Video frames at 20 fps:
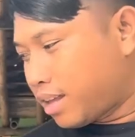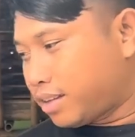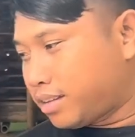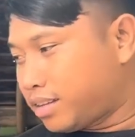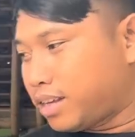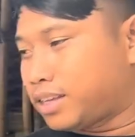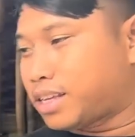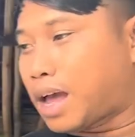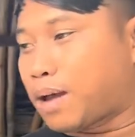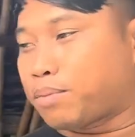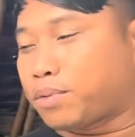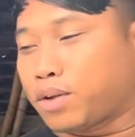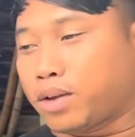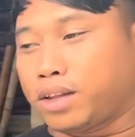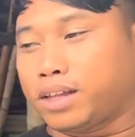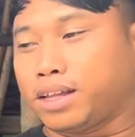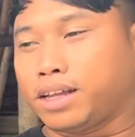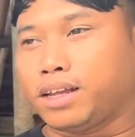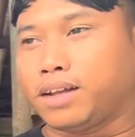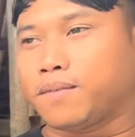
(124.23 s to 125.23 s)
si Sabto
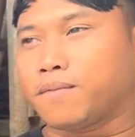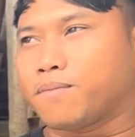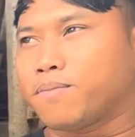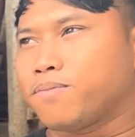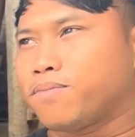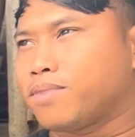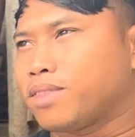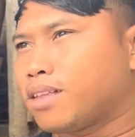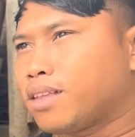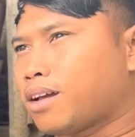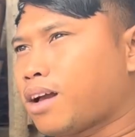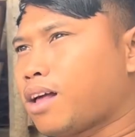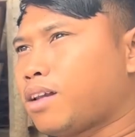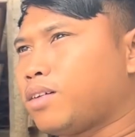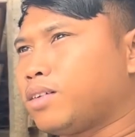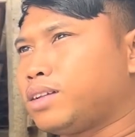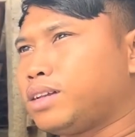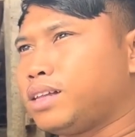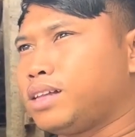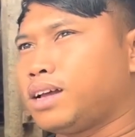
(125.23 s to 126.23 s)
ini
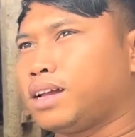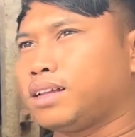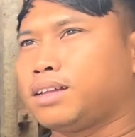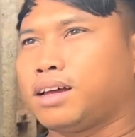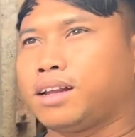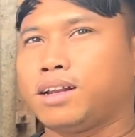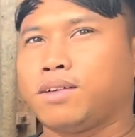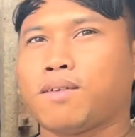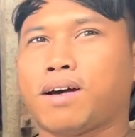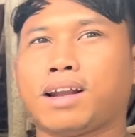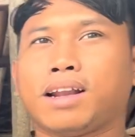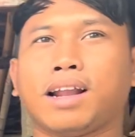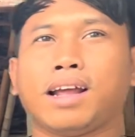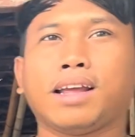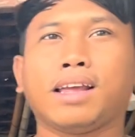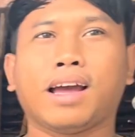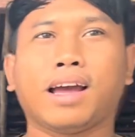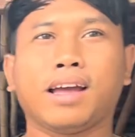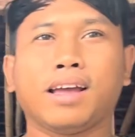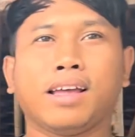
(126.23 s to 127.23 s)
kalau dilihat dari
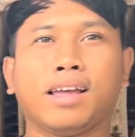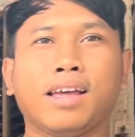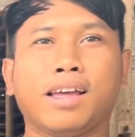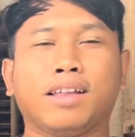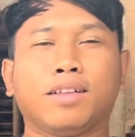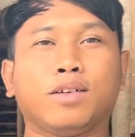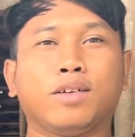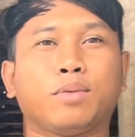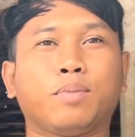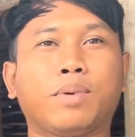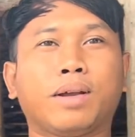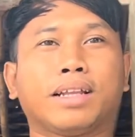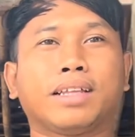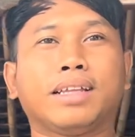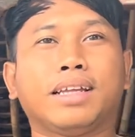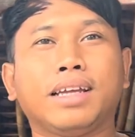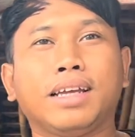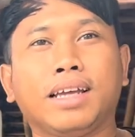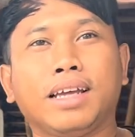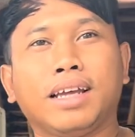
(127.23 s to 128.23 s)
warnanya itu
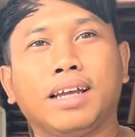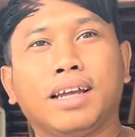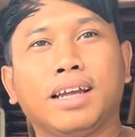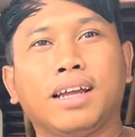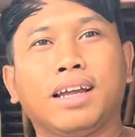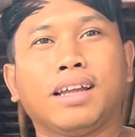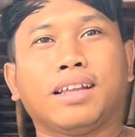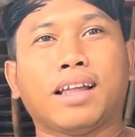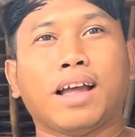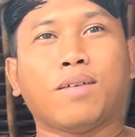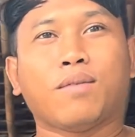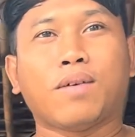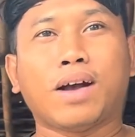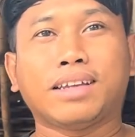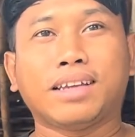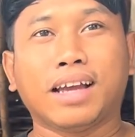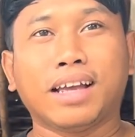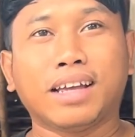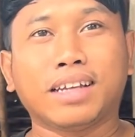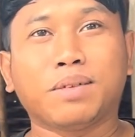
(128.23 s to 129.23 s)
seperti dan
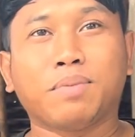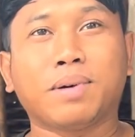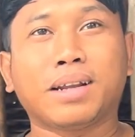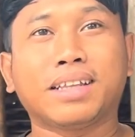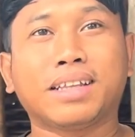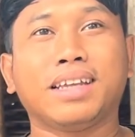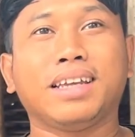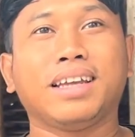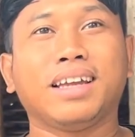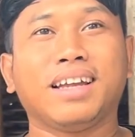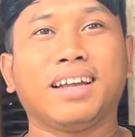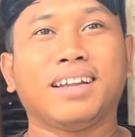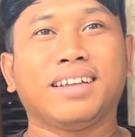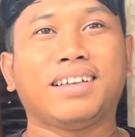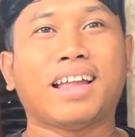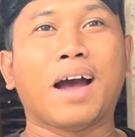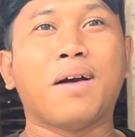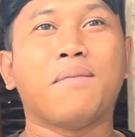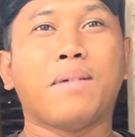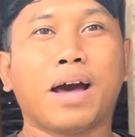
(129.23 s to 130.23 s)
wajahnya seperti
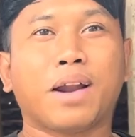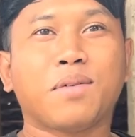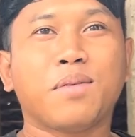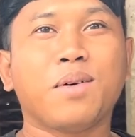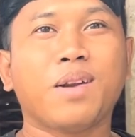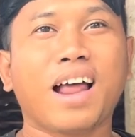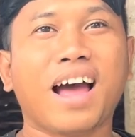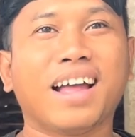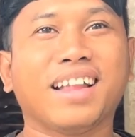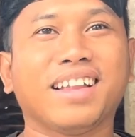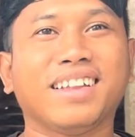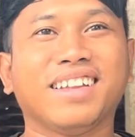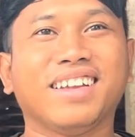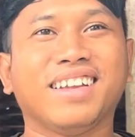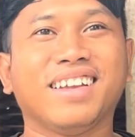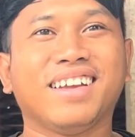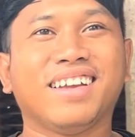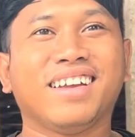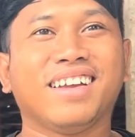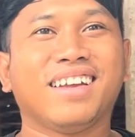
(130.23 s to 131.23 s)
damar wulan
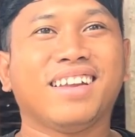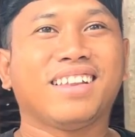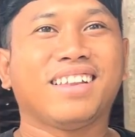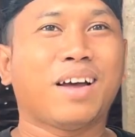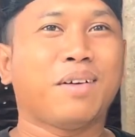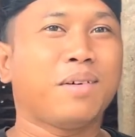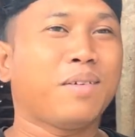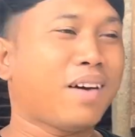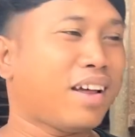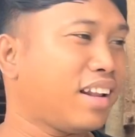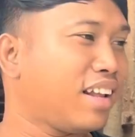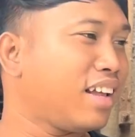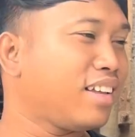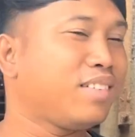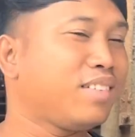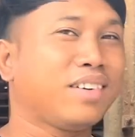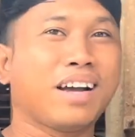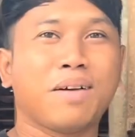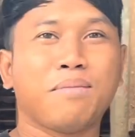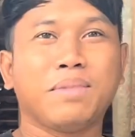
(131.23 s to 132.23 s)
tapi warnanya
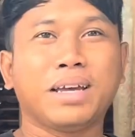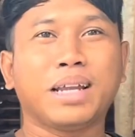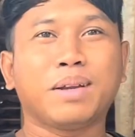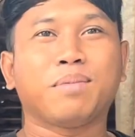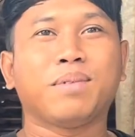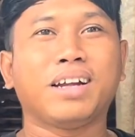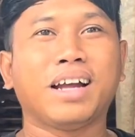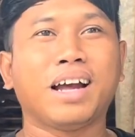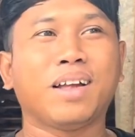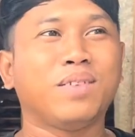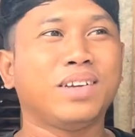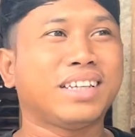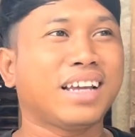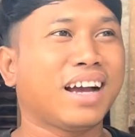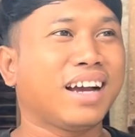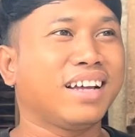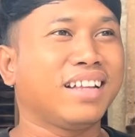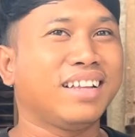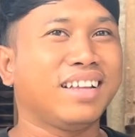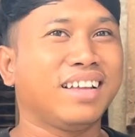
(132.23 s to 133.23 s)
juga mirip dengan
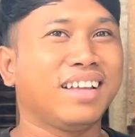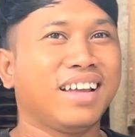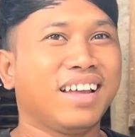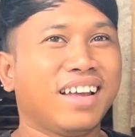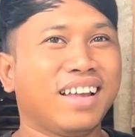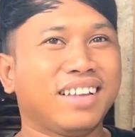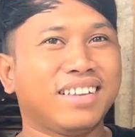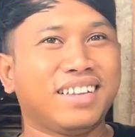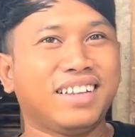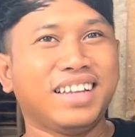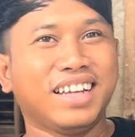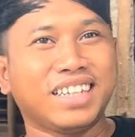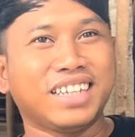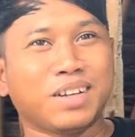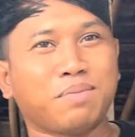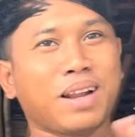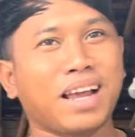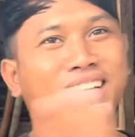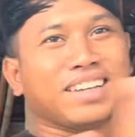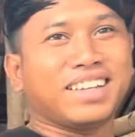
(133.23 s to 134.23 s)
Wisanggeni di
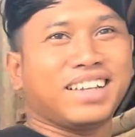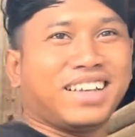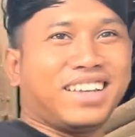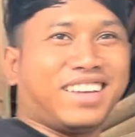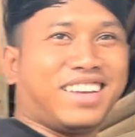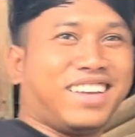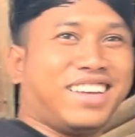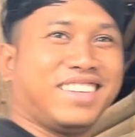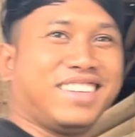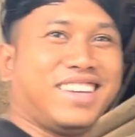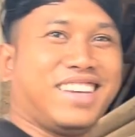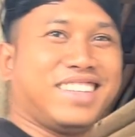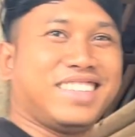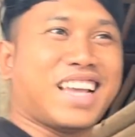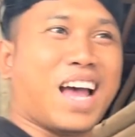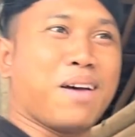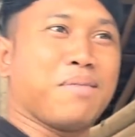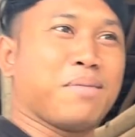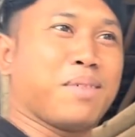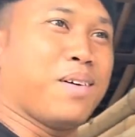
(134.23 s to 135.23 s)
sebelah sini si
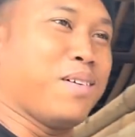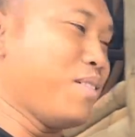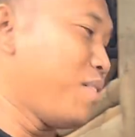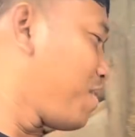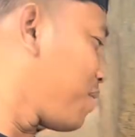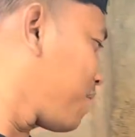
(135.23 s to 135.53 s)
Sabto